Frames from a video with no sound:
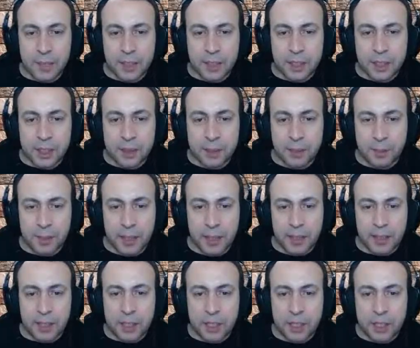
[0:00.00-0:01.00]
Ateş etme.
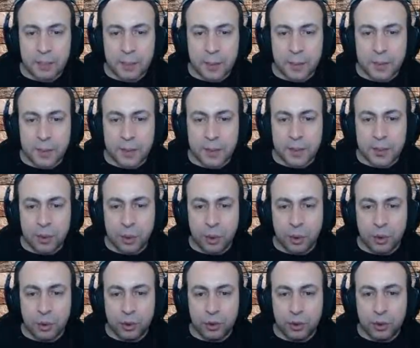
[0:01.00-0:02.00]
Ben. Ateş etme. Birbirinizi
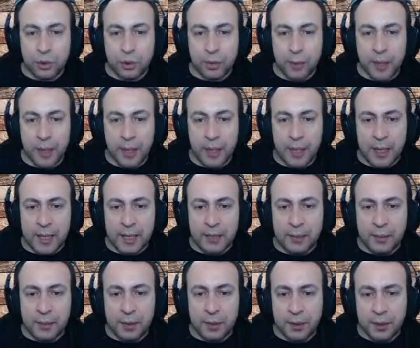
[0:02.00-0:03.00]
öldürme.
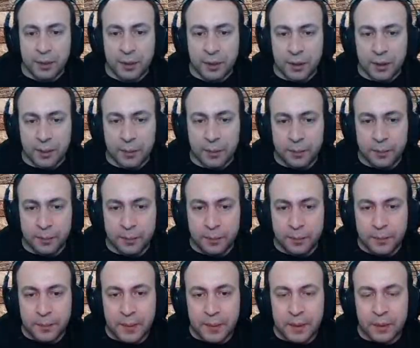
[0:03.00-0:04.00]
Altını bunu kırdıklarım.
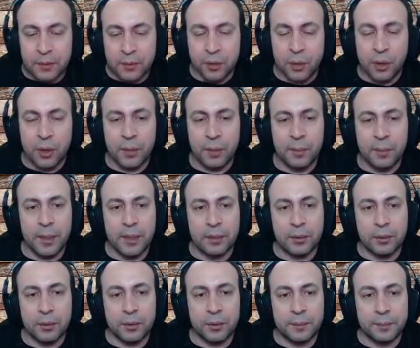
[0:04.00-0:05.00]
Tüh, beni
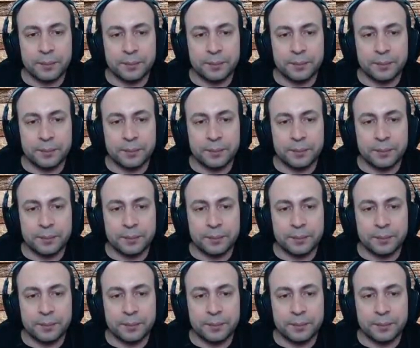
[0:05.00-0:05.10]
öldürdü.